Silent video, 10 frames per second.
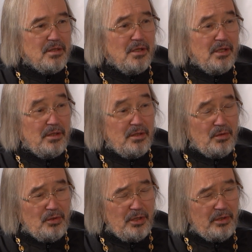Знание,
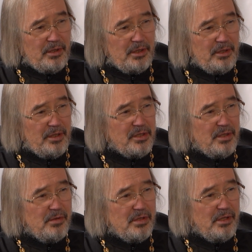изучение
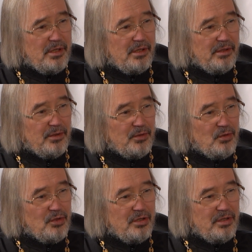китайского языка – это
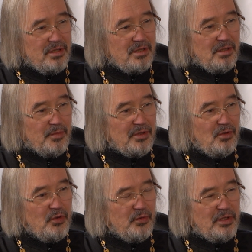тоже из
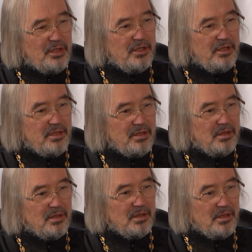определенного
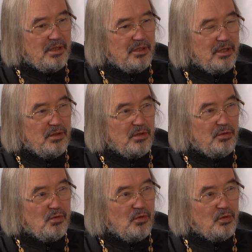интереса к Китаю, к
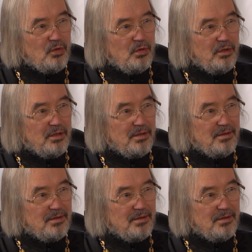его культуре?